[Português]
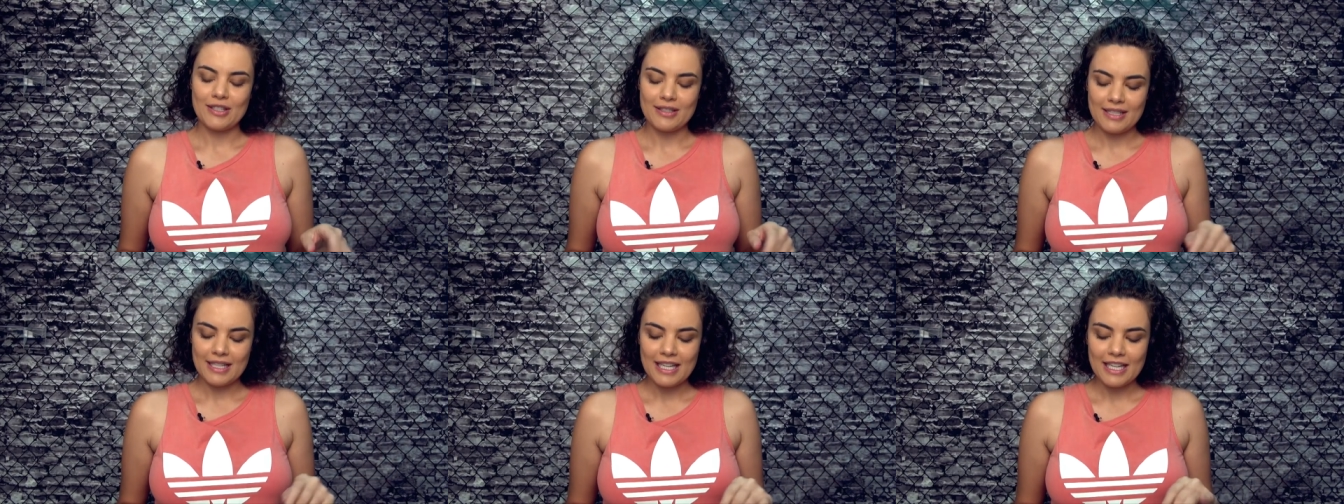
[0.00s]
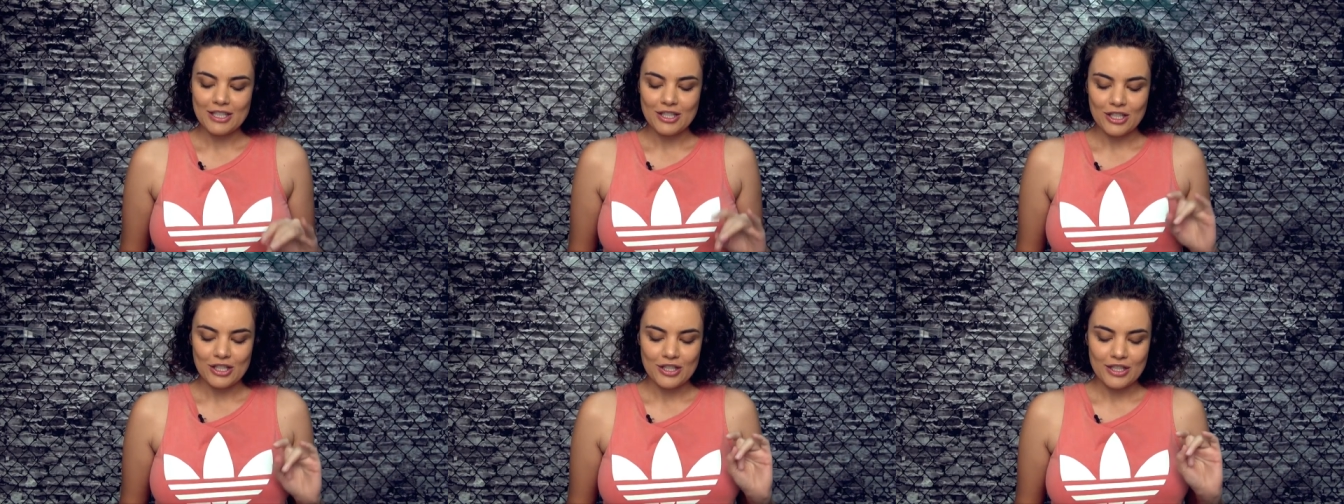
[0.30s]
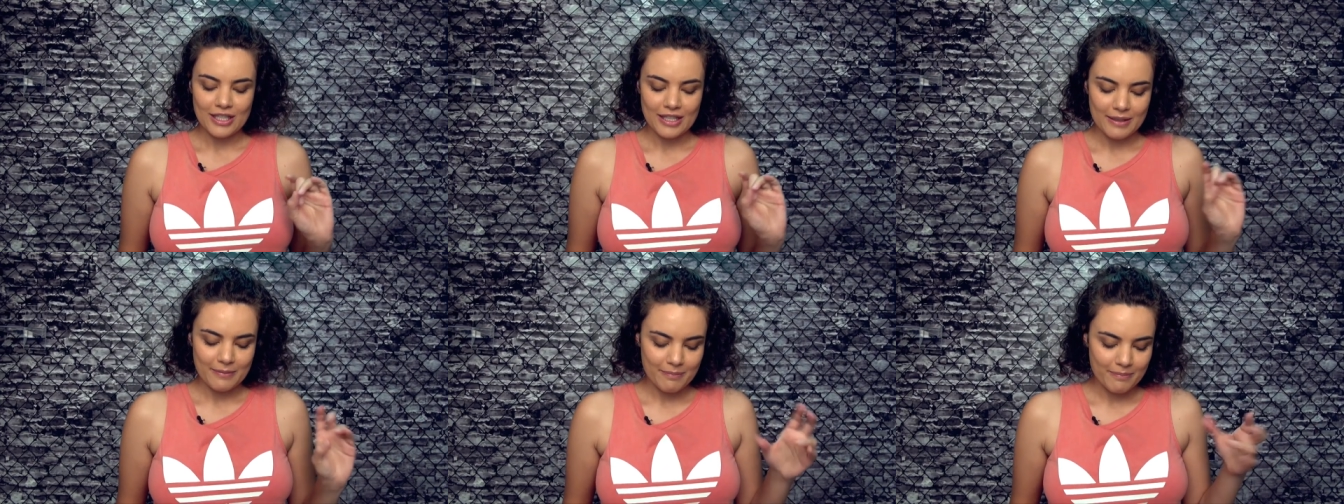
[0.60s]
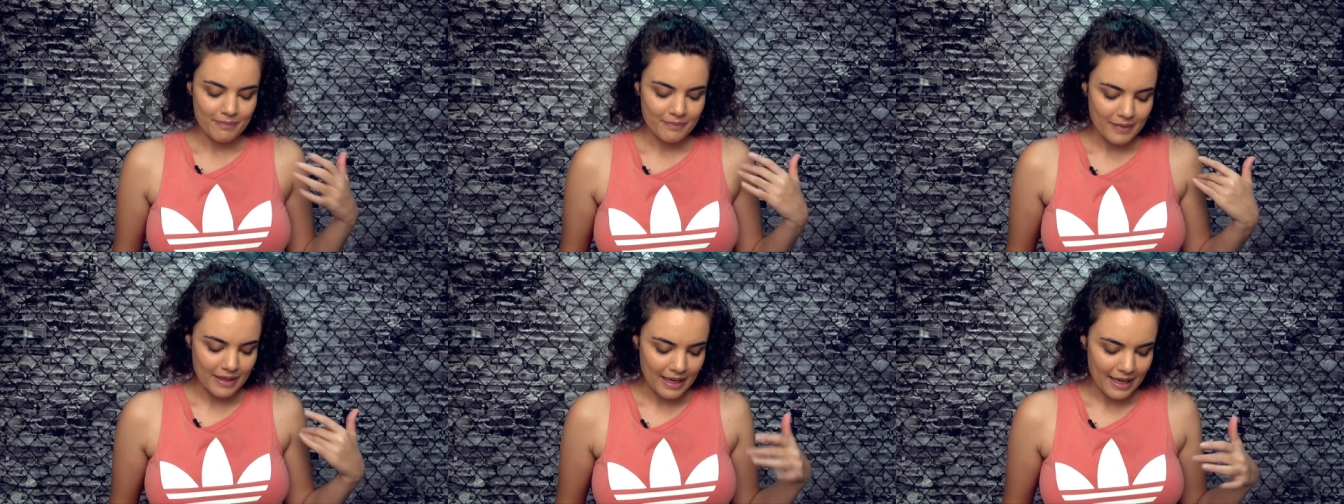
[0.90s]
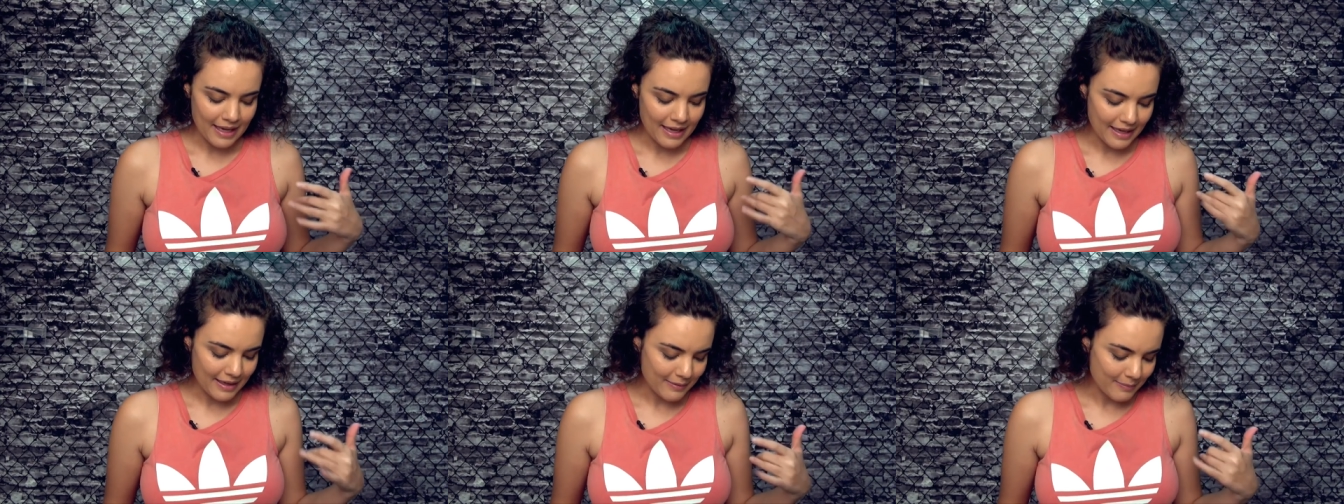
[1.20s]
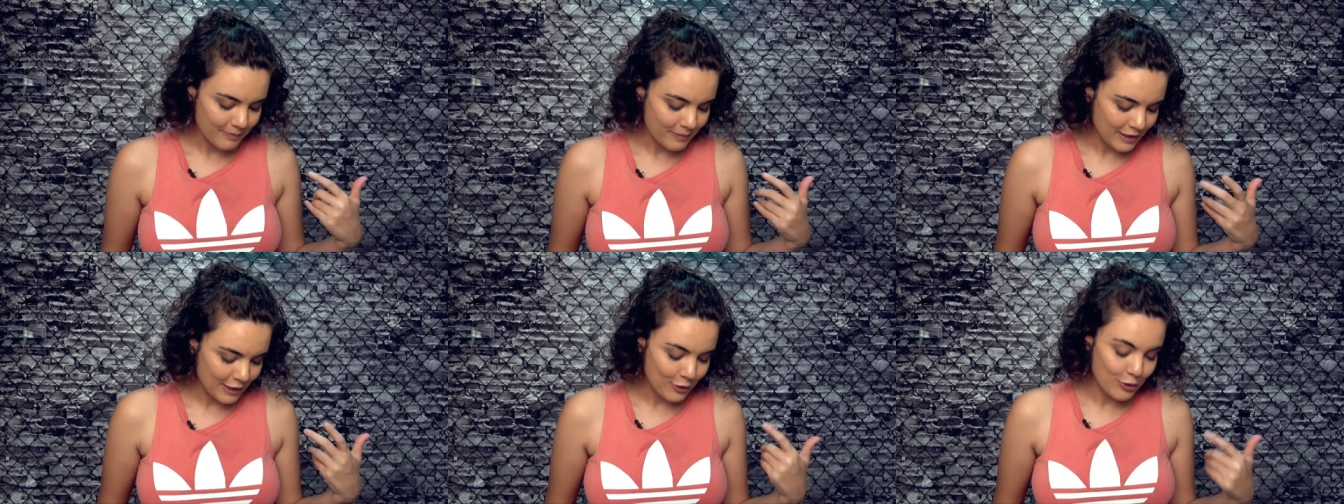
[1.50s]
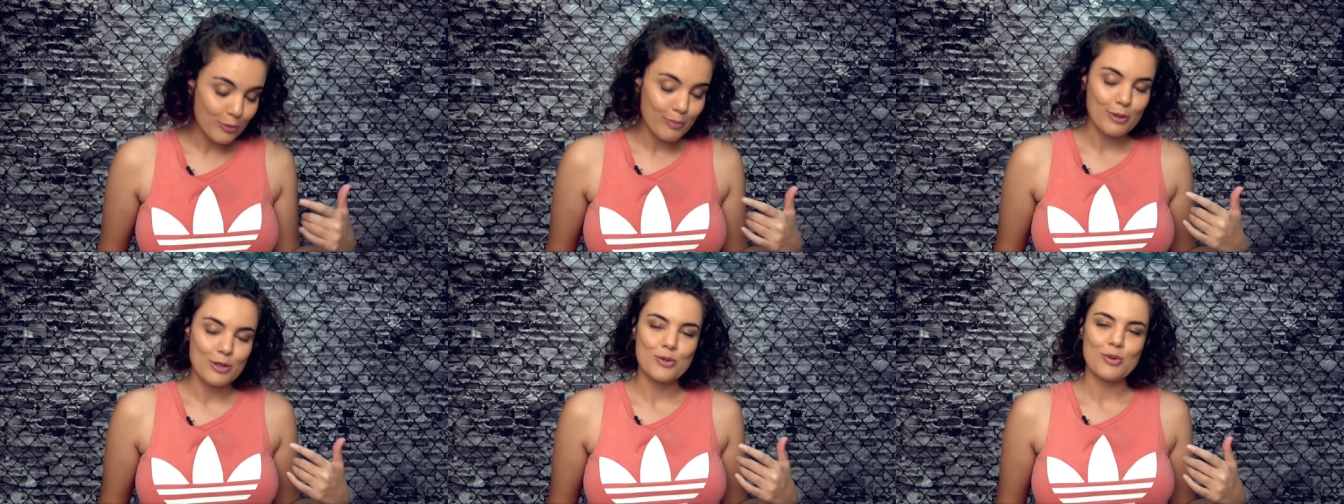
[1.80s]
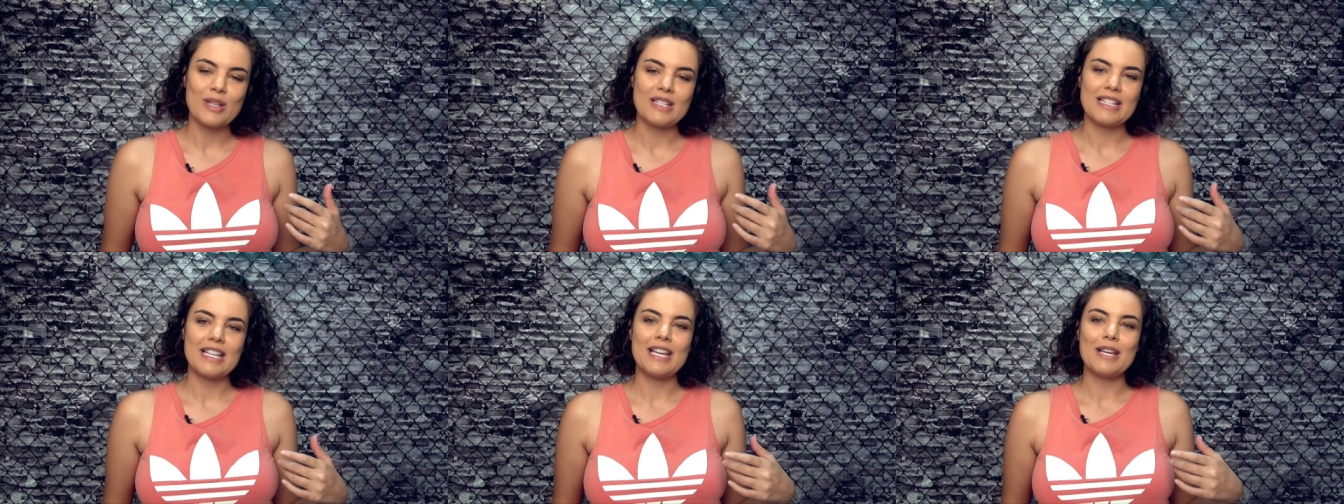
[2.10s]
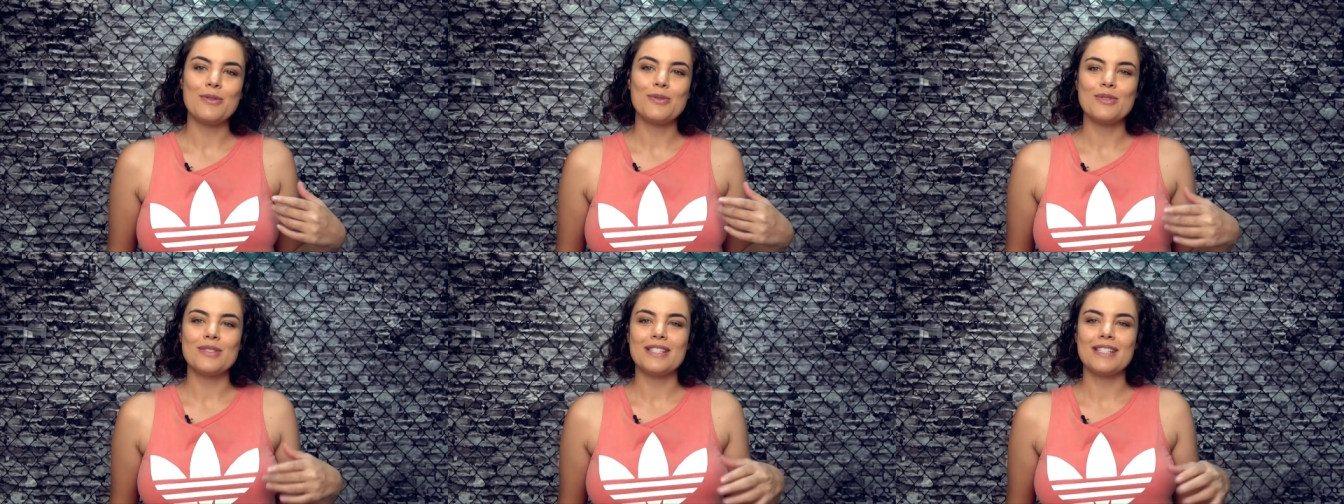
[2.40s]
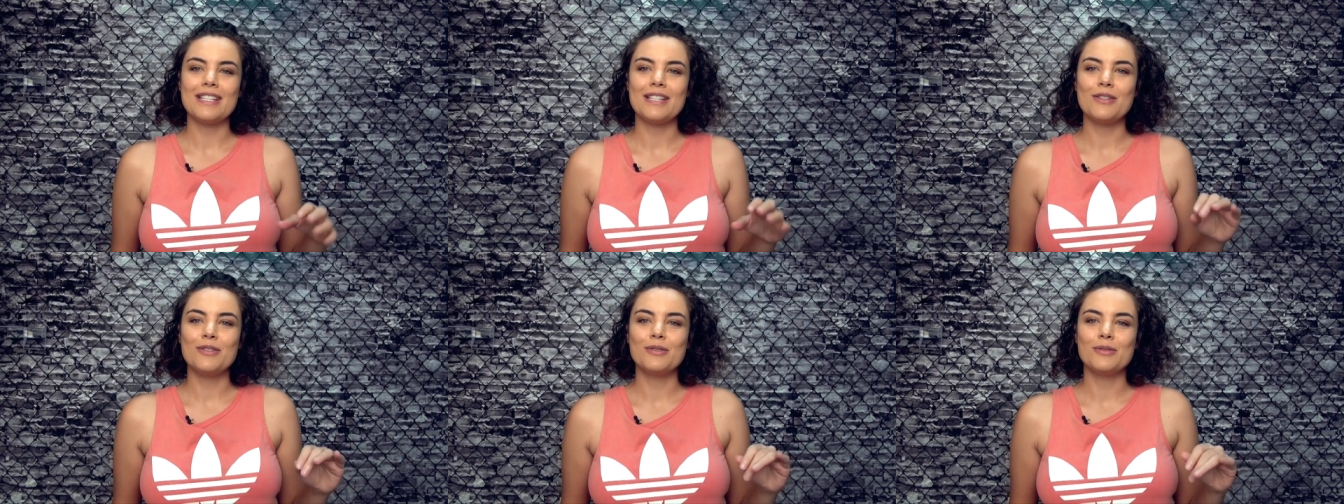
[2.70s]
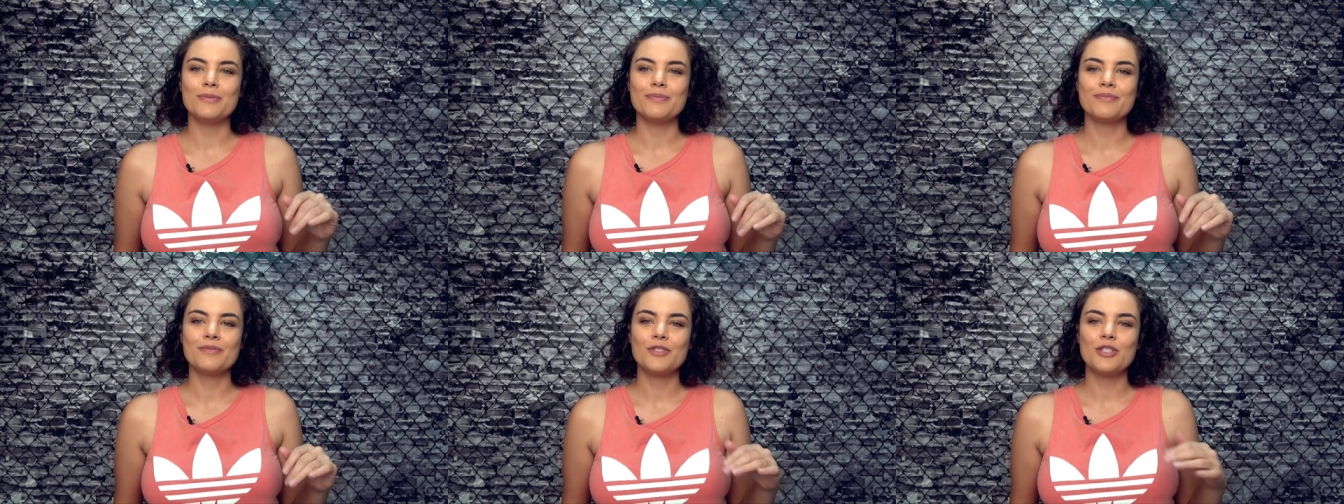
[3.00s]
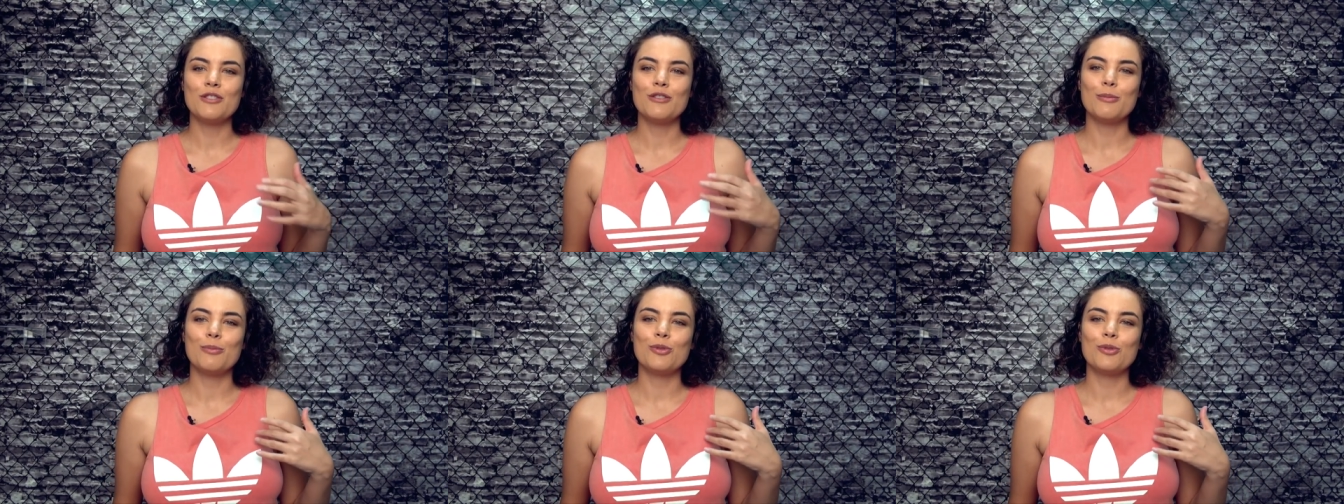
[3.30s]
Assim que a gente é, ligou para os fazeiros e eu tive a